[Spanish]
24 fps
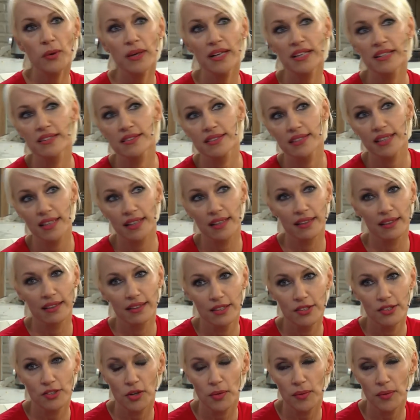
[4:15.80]
decir,
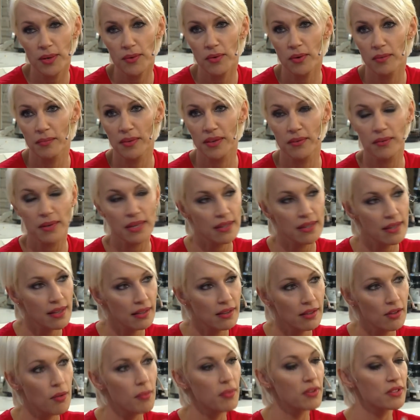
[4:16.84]
yo vivo mi
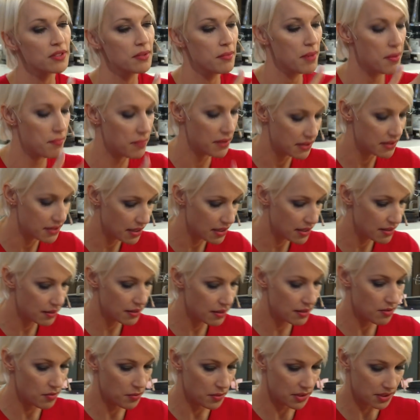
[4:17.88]
vida como se me
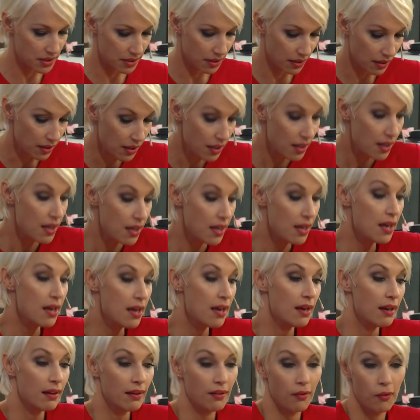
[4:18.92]
presenta y como se
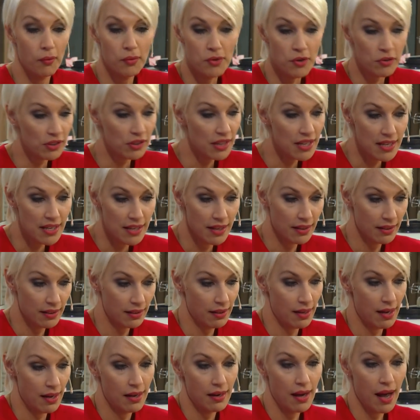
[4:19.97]
uno quiere.
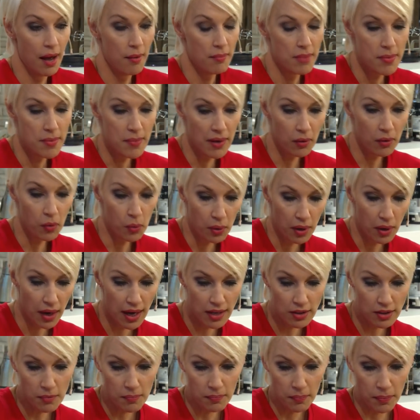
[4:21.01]
A mí me
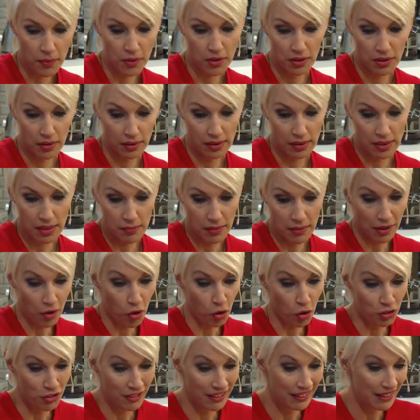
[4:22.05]
juzgaron por y me
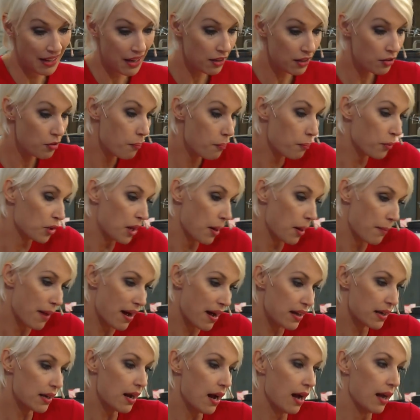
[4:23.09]
condenaron por
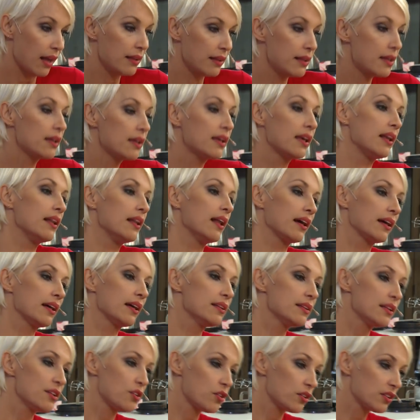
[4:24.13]
amar a alguien que la
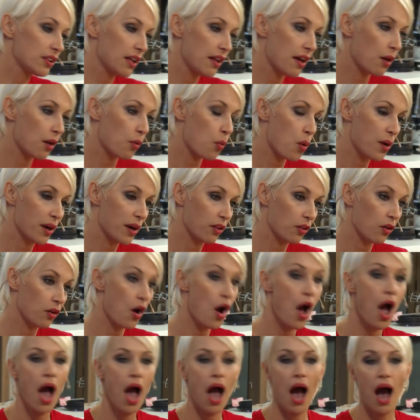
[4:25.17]
gente no está de acuerdo.
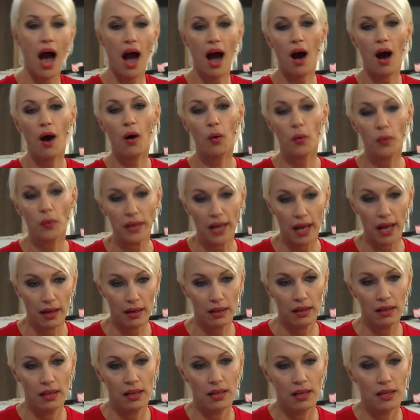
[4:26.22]

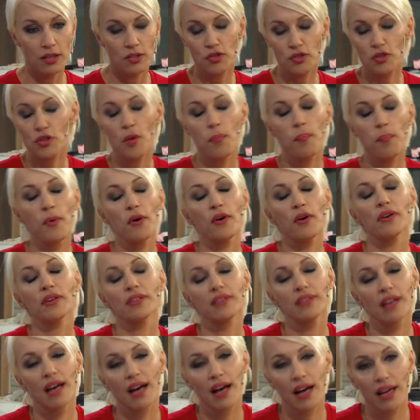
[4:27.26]
Ahora, yo no puedo debe ser
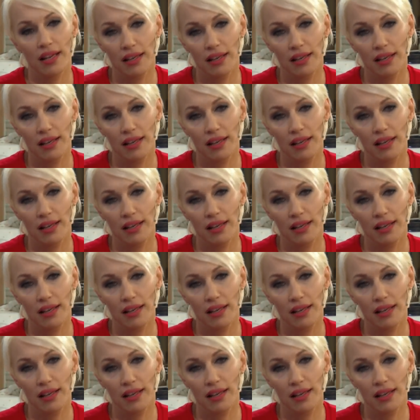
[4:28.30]
duro